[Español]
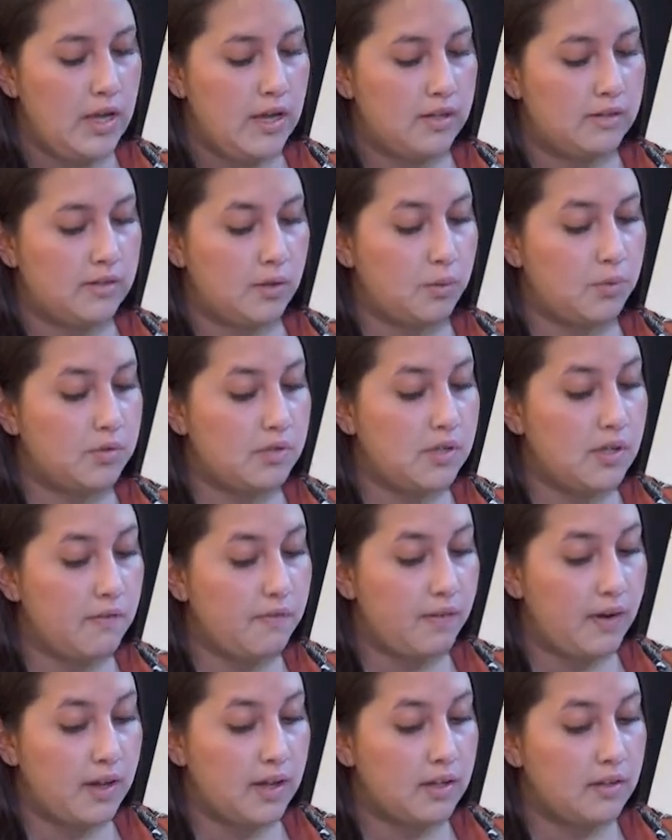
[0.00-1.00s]
Según
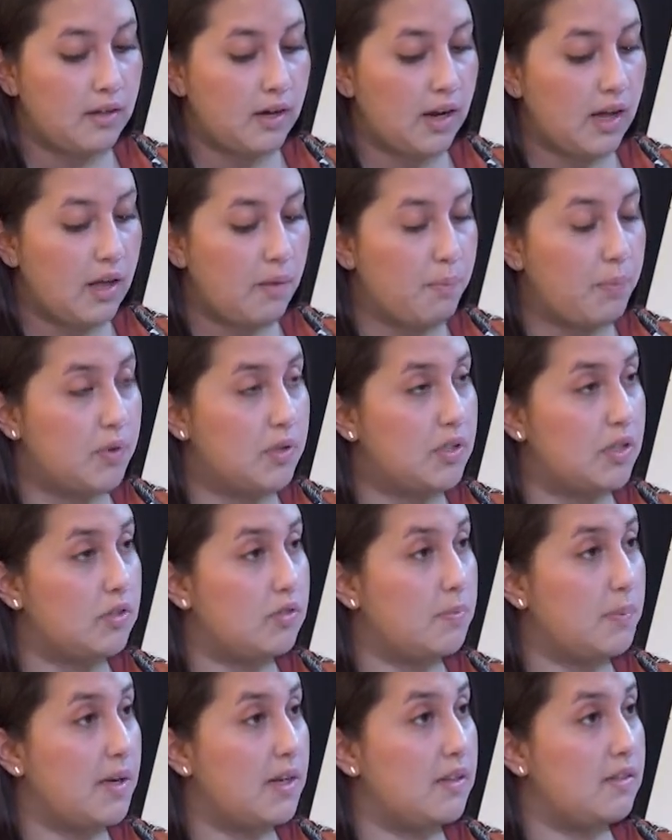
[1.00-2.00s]
cifras entregadas por
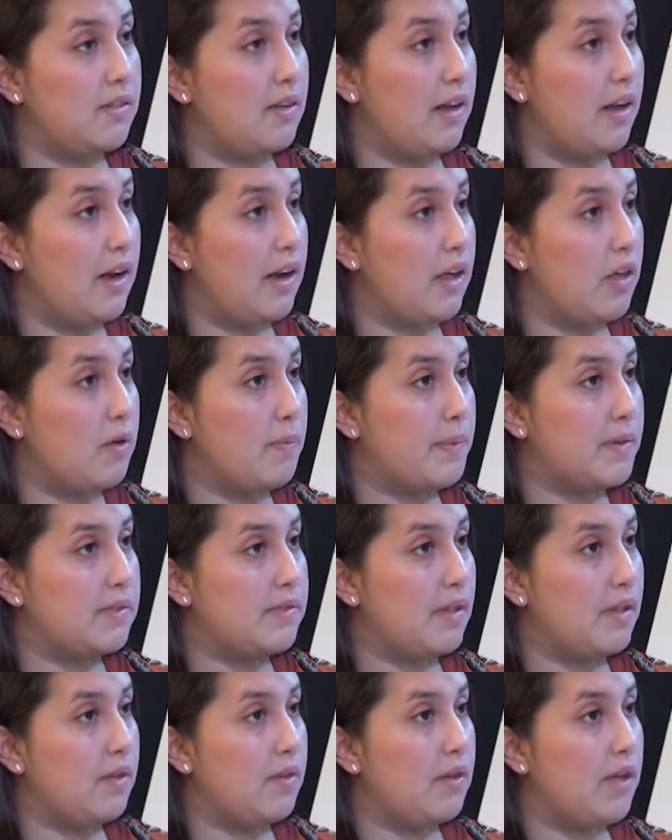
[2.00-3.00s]
Texto para Chile, el año
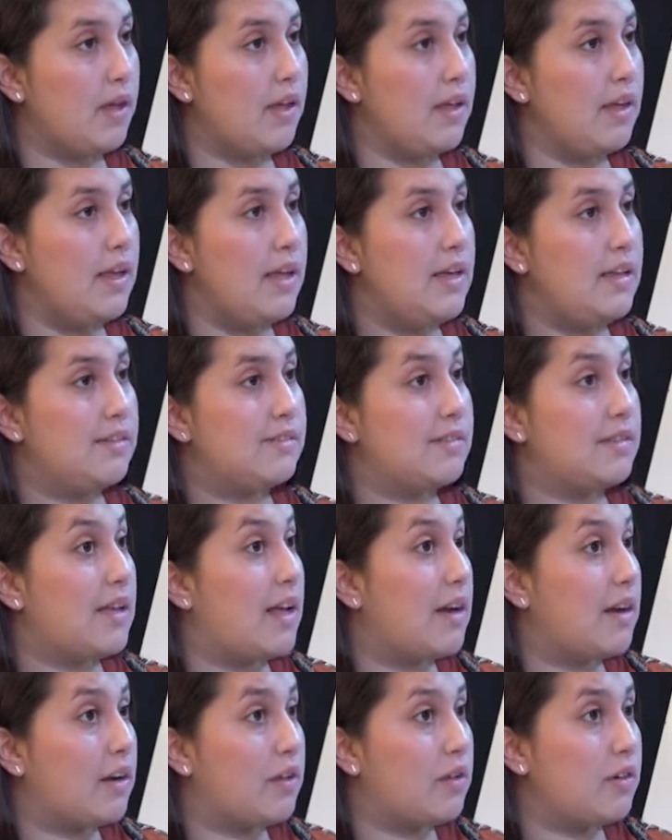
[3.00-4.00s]
pasado hay
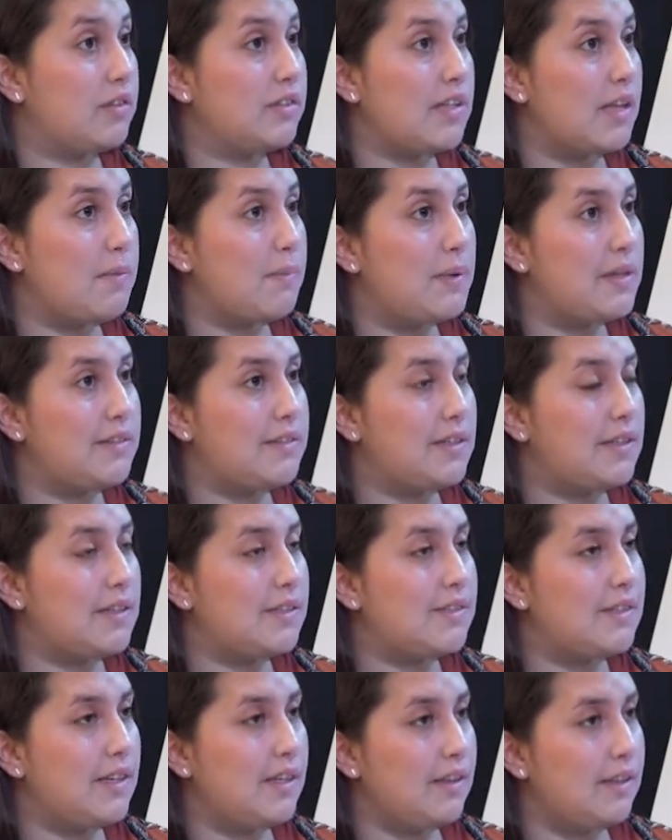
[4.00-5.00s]
alrededor de
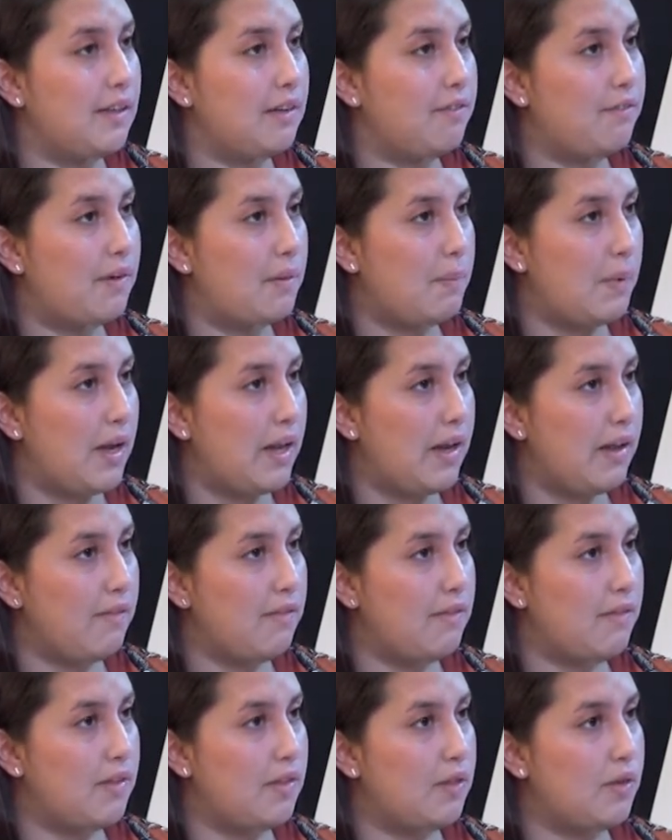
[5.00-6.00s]
6.700 familias
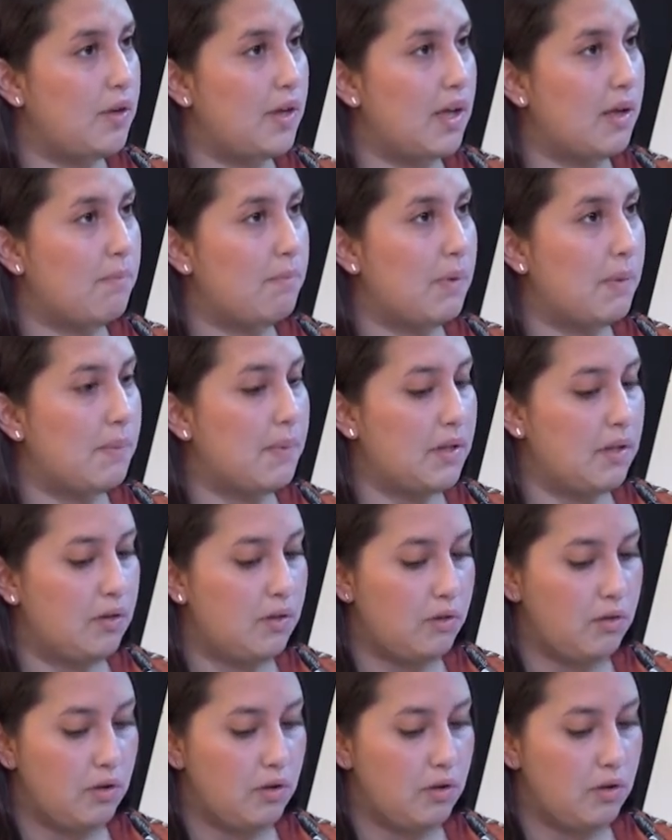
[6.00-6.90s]
viviendo en campamentos,